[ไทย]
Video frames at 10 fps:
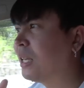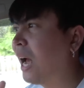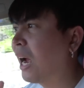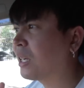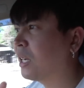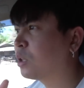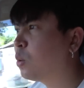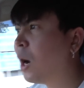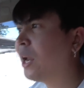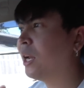อยากจะ
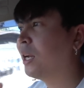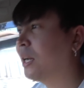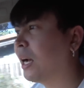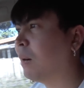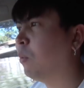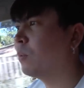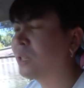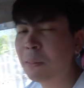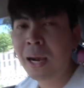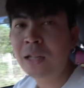ช่วยนะครับ ผม
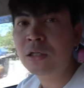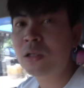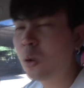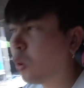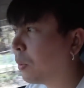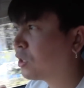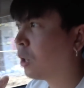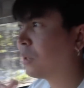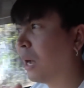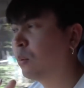สามารถโทรไปส
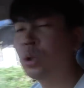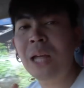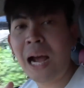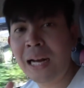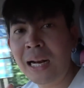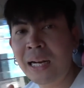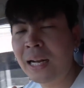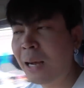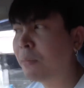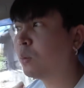อบถามคุณตาได้เลย
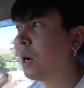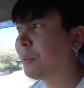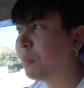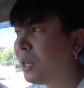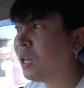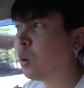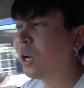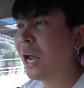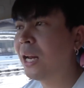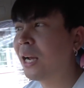นะครับหรือว่าพี่ๆคน
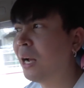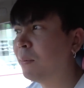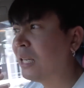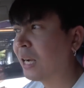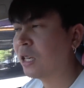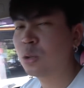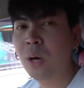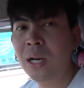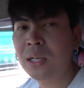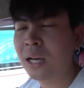ไหนนะครับ อยากจะช่
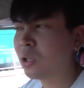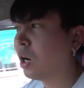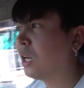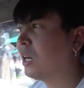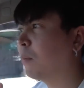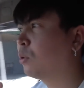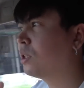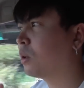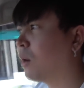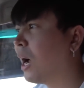วยเหลือตอนนี้นะรู้
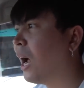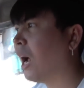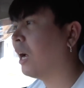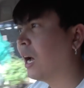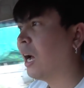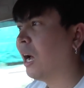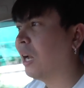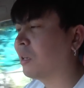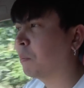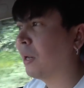สึกว่า
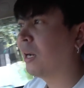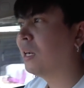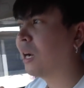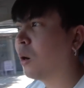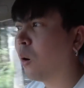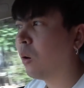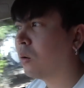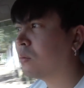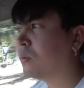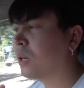อาจจะเป็นเรื่องของ
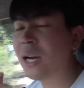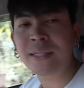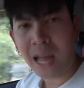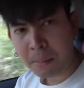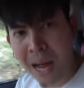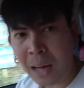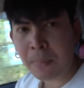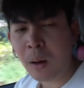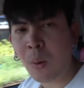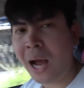เงินสร้างบ้าน
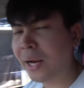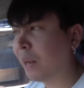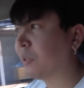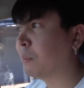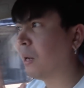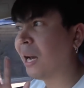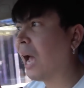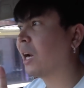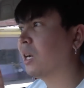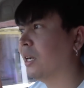มากกว่านะครับที่เป็นห
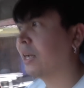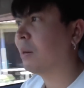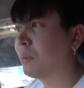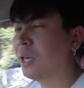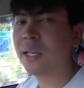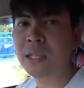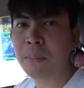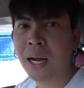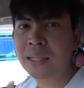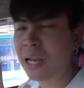ลักเลยนะครับ เงินที่จะ
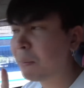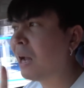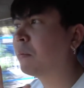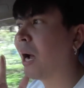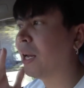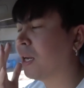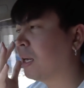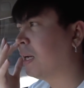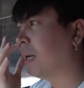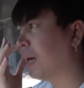มาสร้างบ้านใหม่
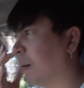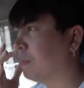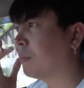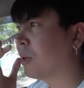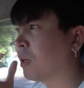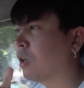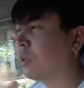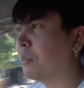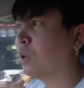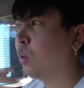นะครับก็
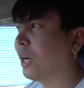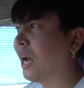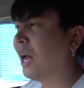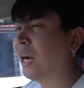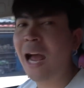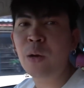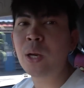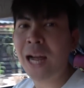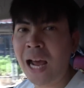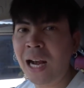จะมีหน่วยงานหลายหน่
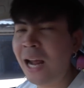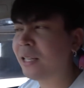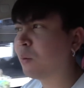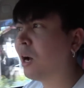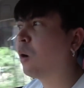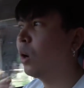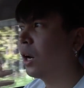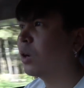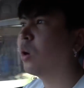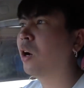วยงานแหละแต่ว่าคนละ
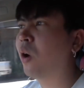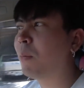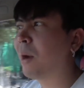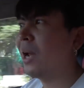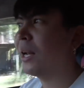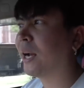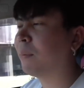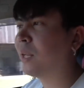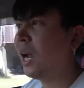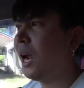นิดคนละหน่อยไปนะครั
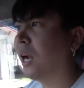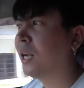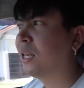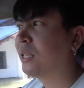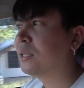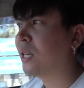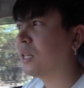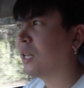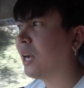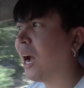บ แต่สิ่ง
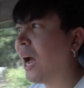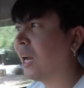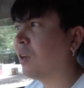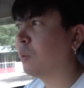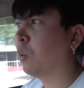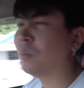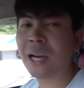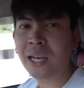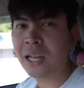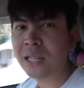ที่ขาดแล้วที่ผมอยา
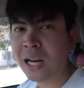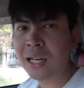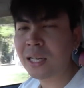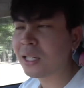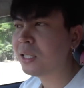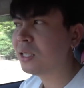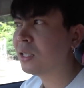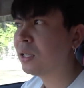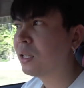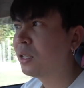กเห็นได้ชัดเลยก็คือ
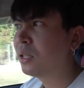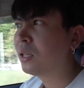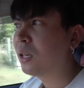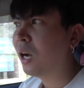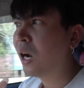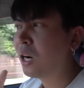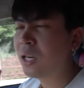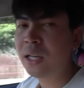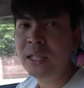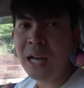เงิ
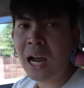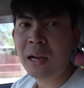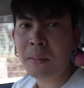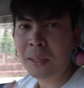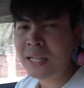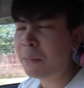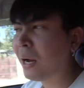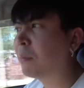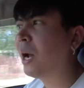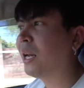นที่จะมาสร้าง
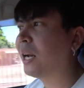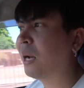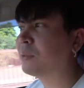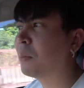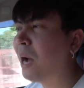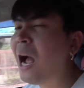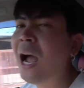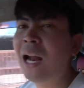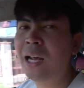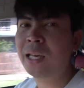บ้านใหม่นะครับ เสื้อผ้า
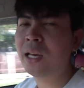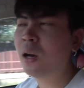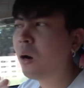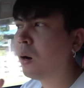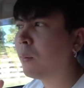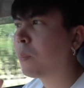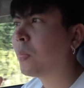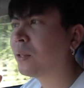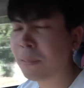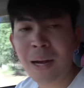อะไรอย่างนี้ ก็
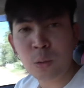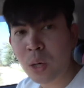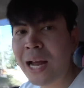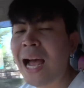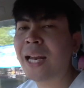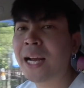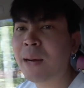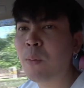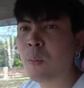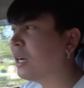สามารถช่วยได้นะค
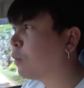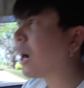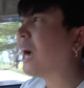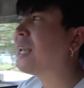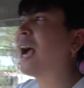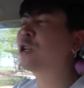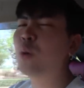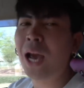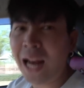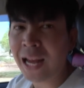รับ ผมหรือว่าใครอยาก
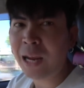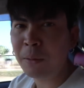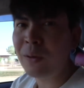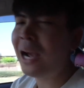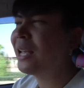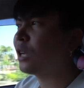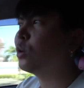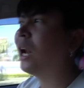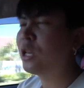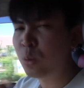ช่วยอะไรเอาเป็นว่าใครอยาก
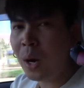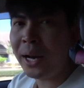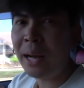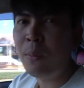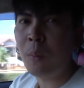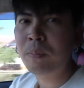ช่วยอะไรช่วยนะครับผ